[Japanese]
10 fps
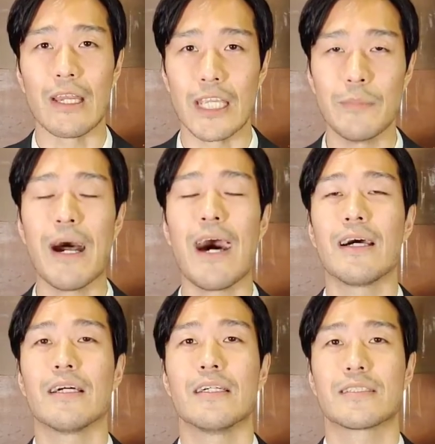
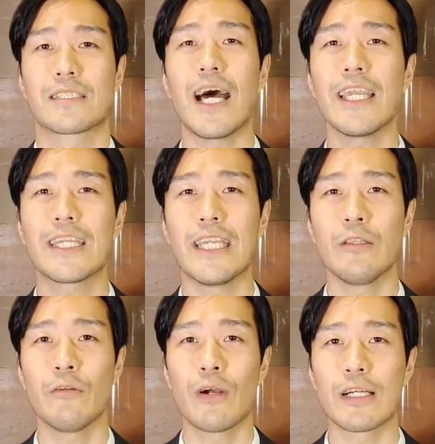今、最
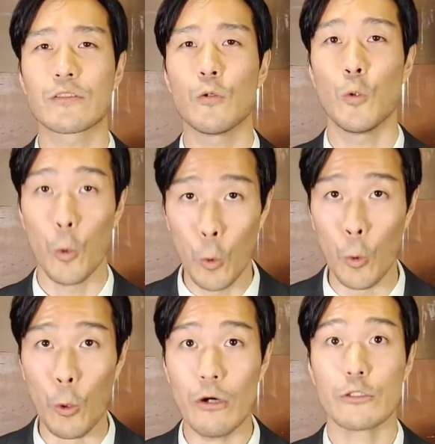近の画像
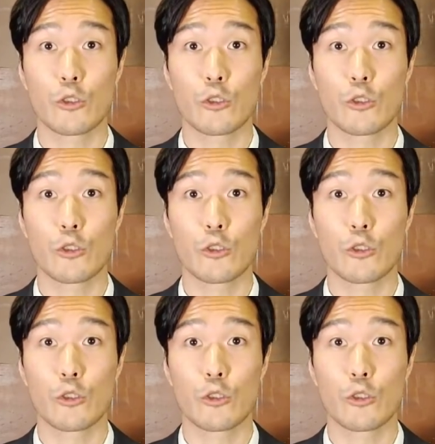を